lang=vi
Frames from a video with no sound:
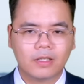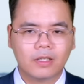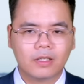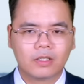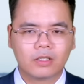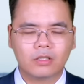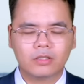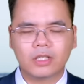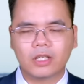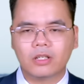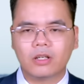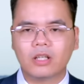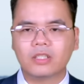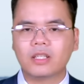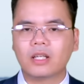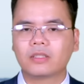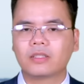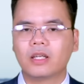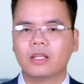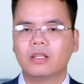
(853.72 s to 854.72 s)
Có thể nói
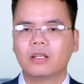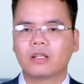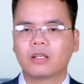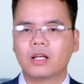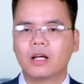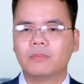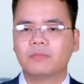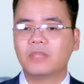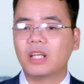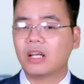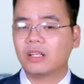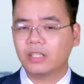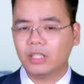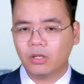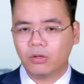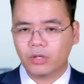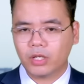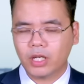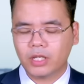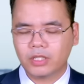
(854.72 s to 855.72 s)
rằng thế lực ngầm đang
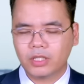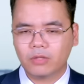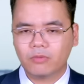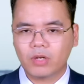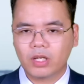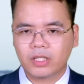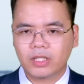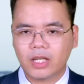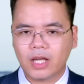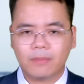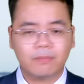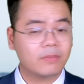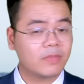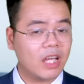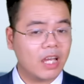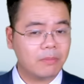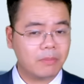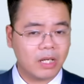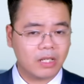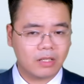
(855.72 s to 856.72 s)
điều khiển chính quyền Kiev
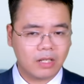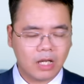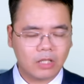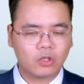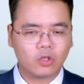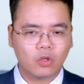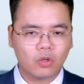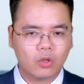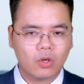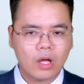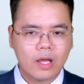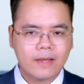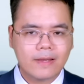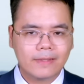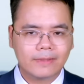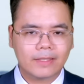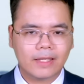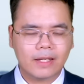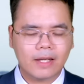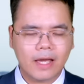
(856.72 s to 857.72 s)
thay mặt NATO
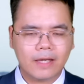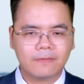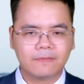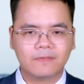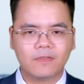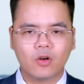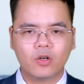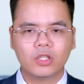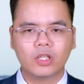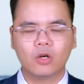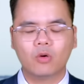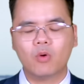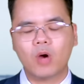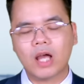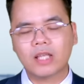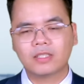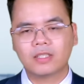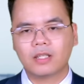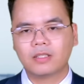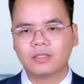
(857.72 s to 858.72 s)
tiến hành vô hiệu
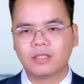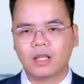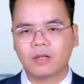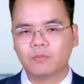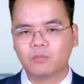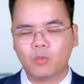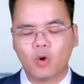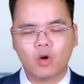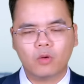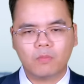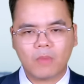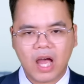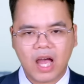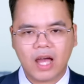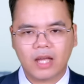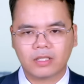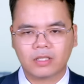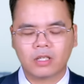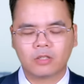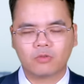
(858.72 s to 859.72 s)
hóa dần dần bộ ba
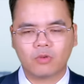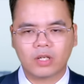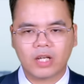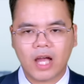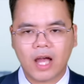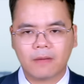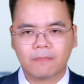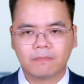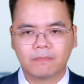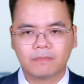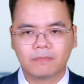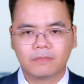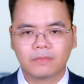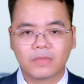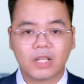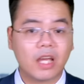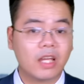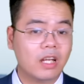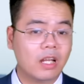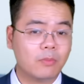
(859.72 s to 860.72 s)
hạt nhân của Nga.
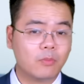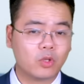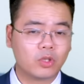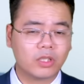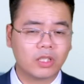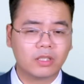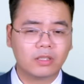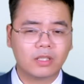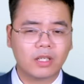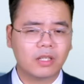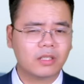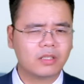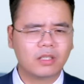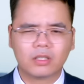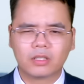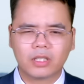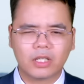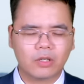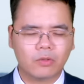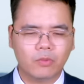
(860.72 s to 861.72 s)
Đây là một tình thế
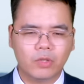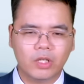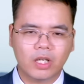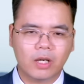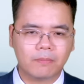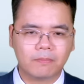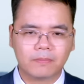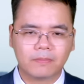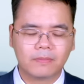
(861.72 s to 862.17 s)
cực kỳ nguy hiểm.